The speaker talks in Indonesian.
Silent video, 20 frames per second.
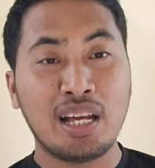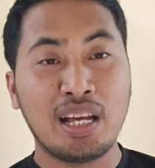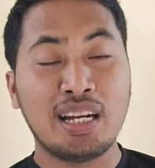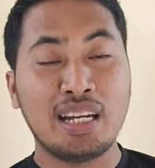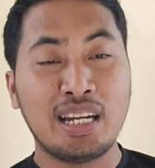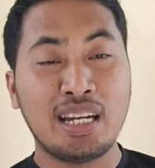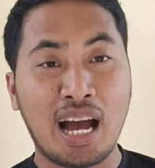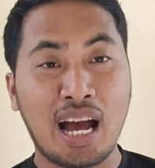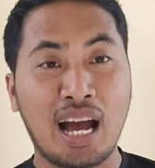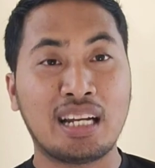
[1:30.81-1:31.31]

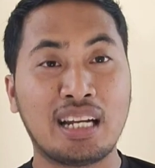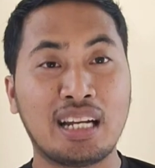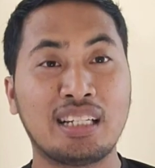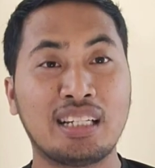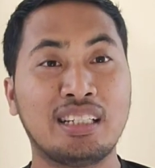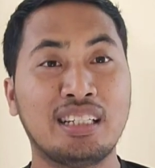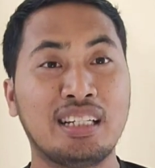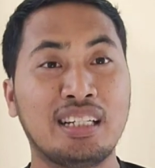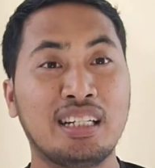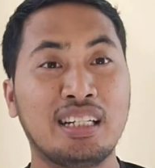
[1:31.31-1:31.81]
Dan
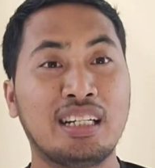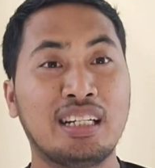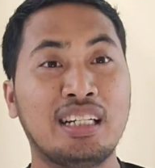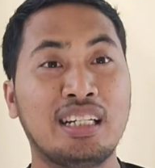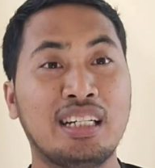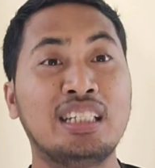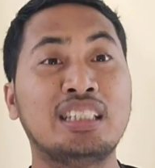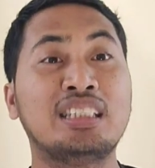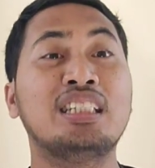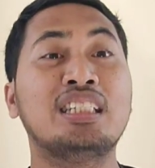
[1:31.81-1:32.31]

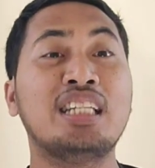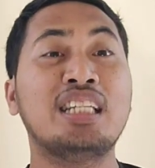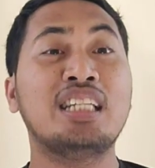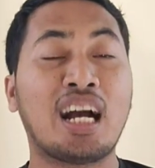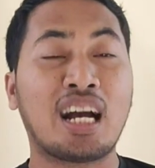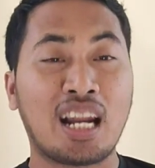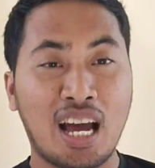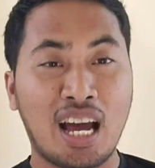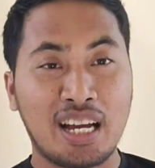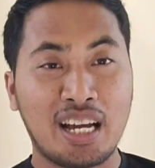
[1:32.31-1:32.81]
di sisi
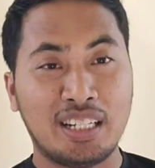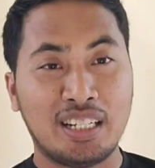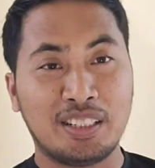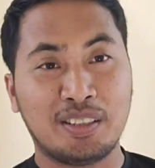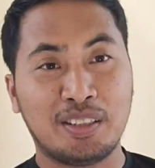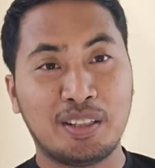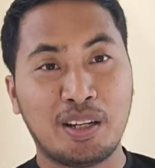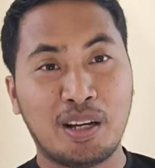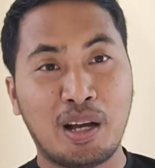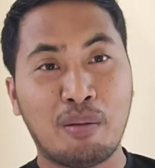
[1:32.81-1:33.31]
yang lain,
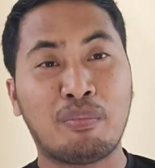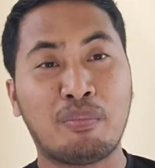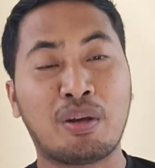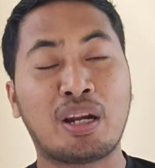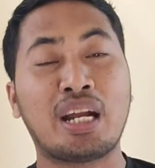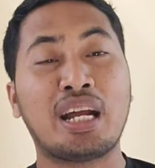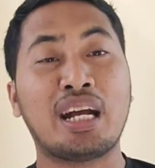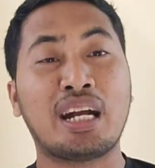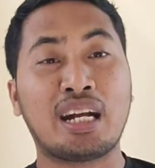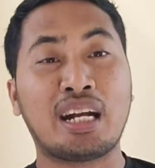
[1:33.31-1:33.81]

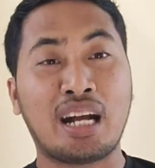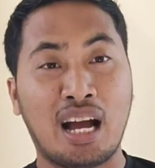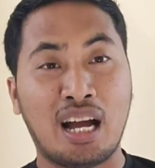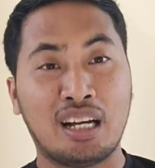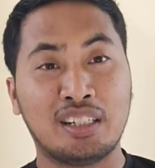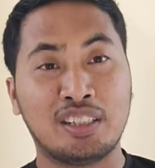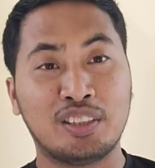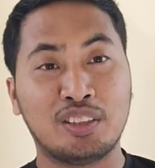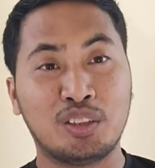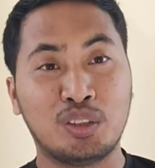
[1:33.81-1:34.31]

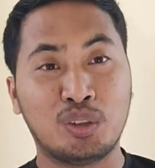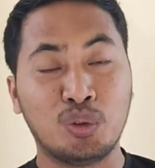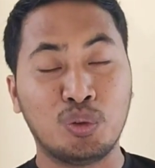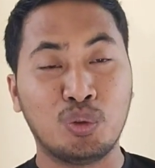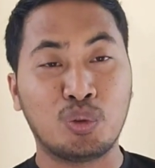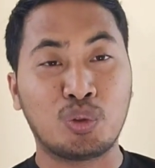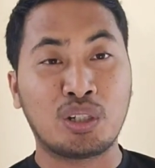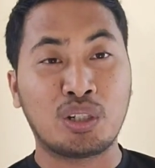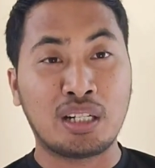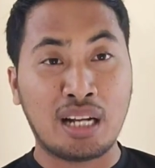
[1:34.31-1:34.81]
mereka
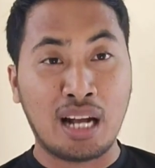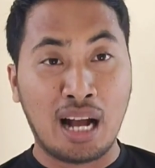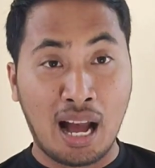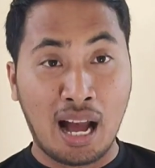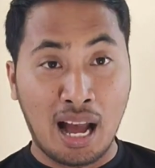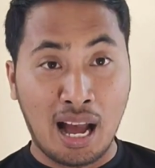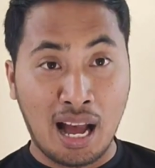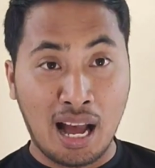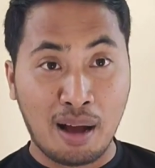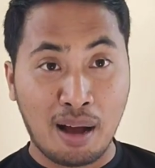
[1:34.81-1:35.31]

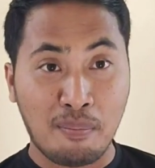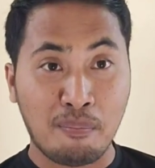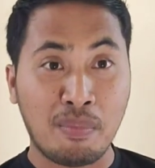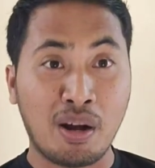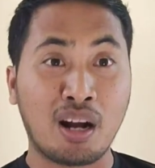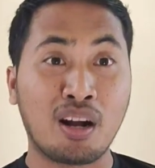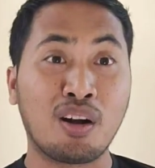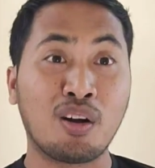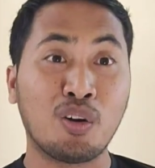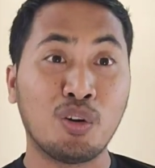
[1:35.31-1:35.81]
juga
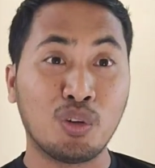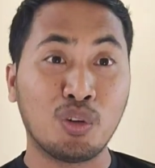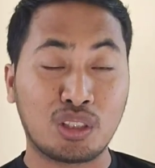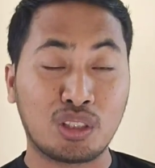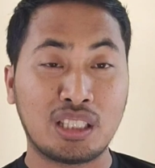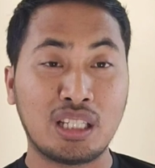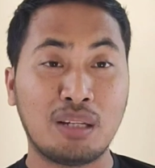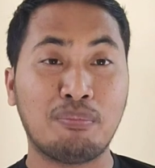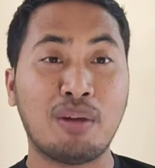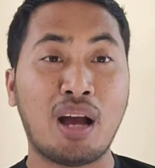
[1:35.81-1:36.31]

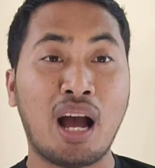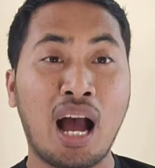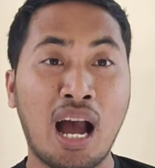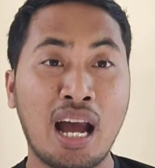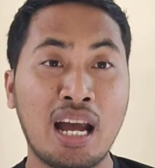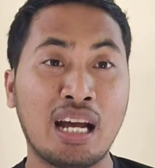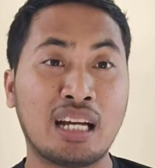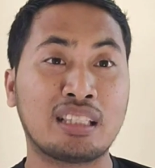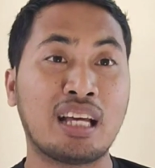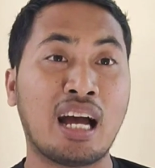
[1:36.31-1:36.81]
mengutip
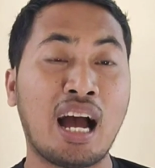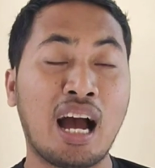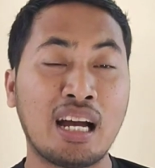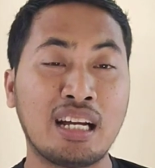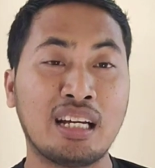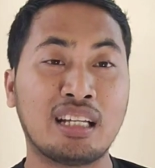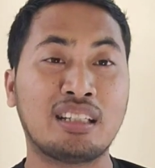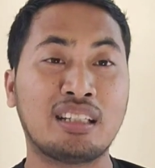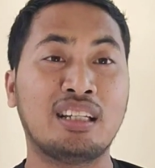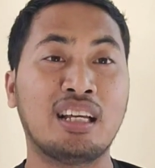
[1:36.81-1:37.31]

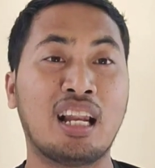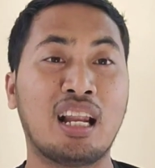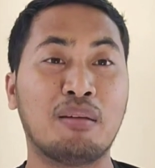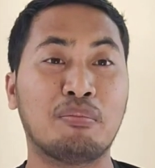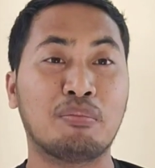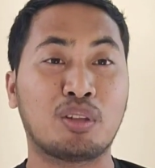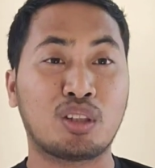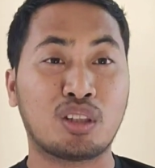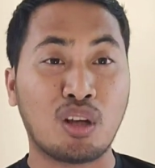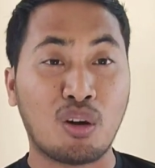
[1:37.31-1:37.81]
ayat-ayat
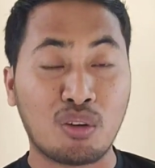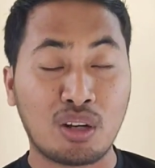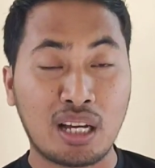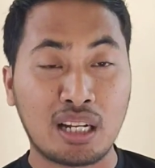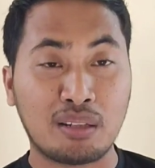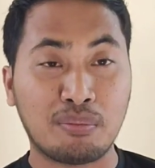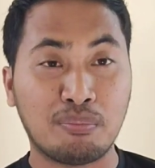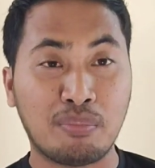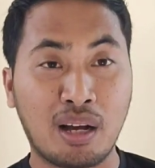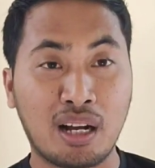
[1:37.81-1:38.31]
dalam
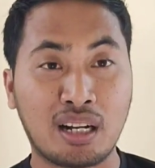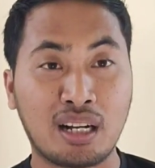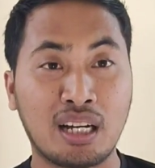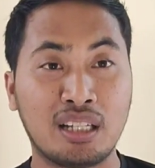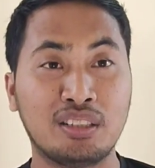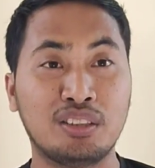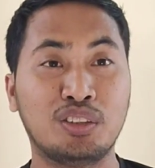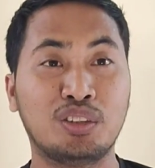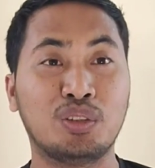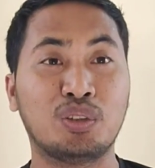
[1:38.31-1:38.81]
Taurat
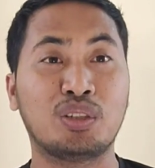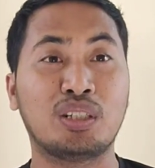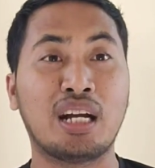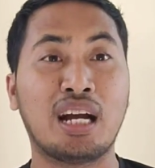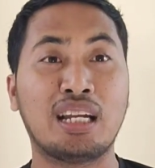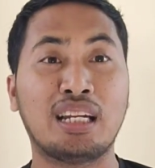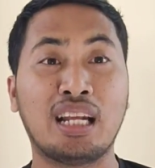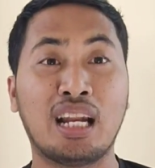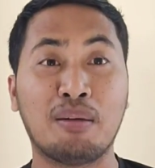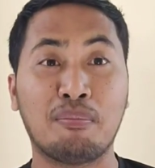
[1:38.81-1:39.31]
bahkan
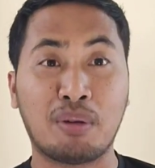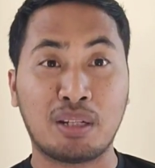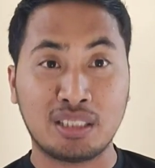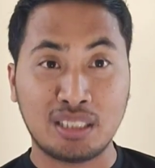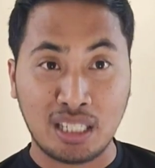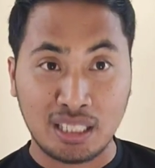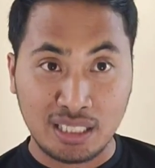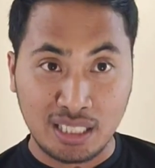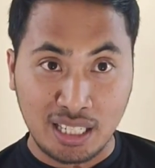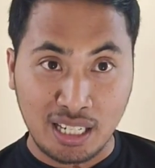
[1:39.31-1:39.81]
juga dalam
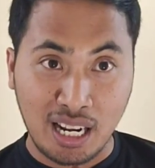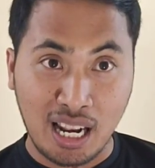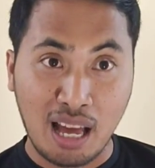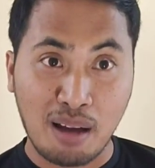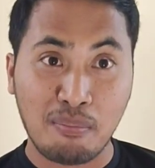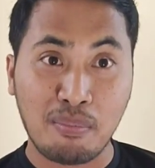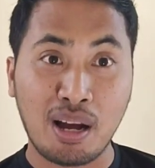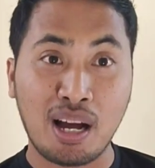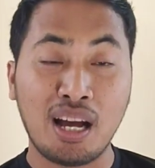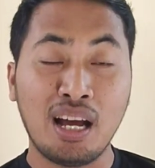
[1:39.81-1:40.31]
perjanjian
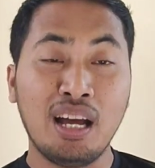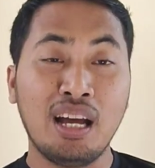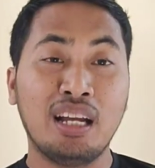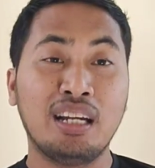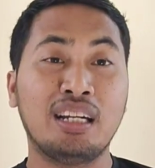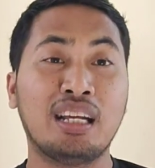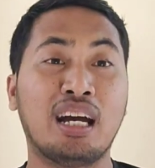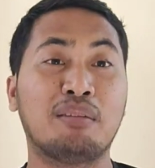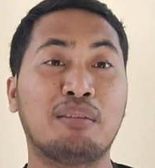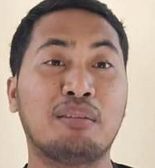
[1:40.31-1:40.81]
lama
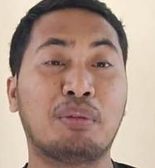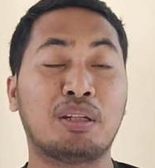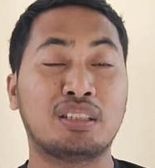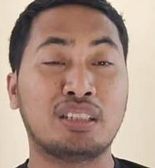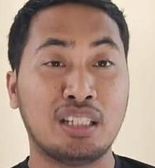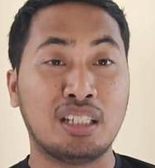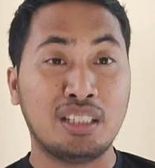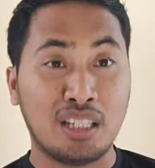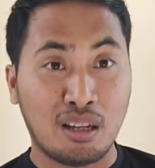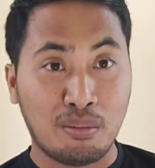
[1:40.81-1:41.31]
dan
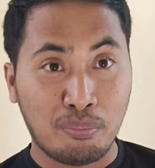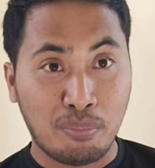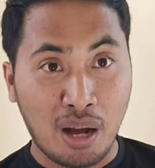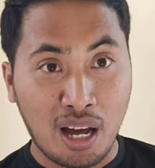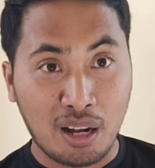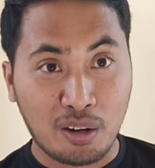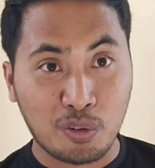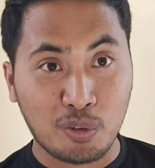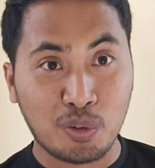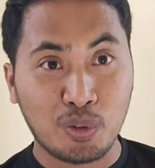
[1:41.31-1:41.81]
perjanjian
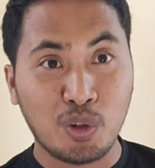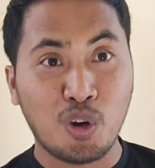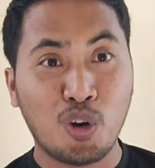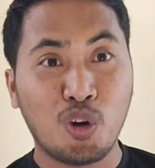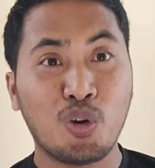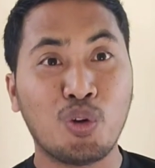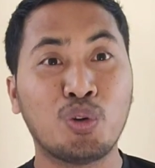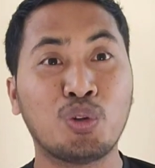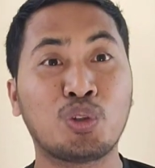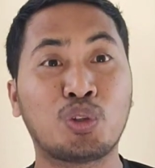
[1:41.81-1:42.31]
baru
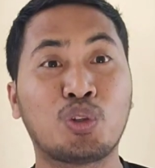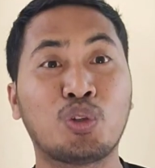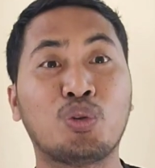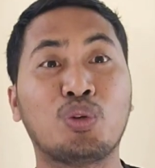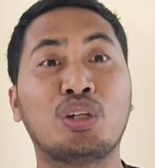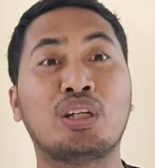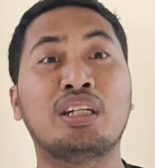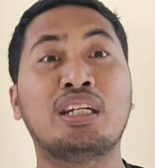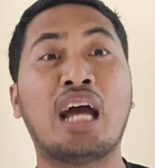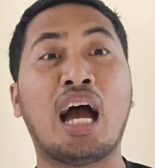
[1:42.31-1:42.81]

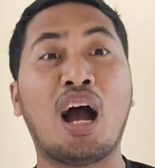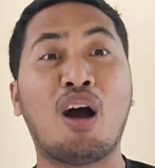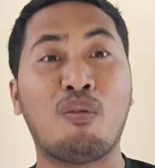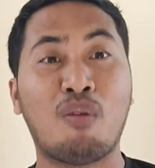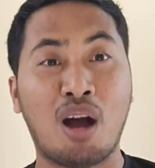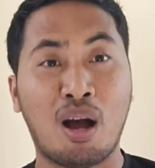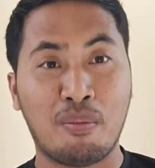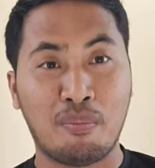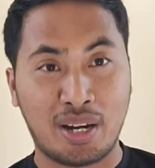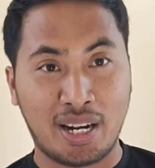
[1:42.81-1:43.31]
untuk
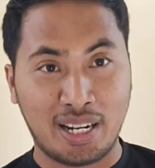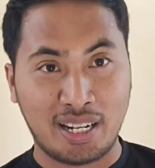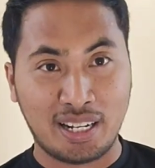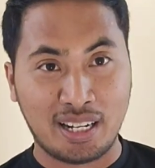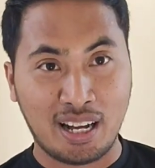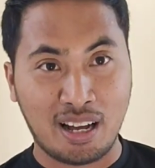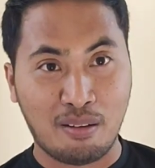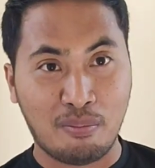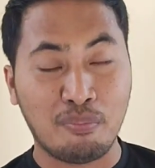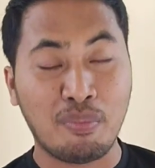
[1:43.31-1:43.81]
dakwah mereka.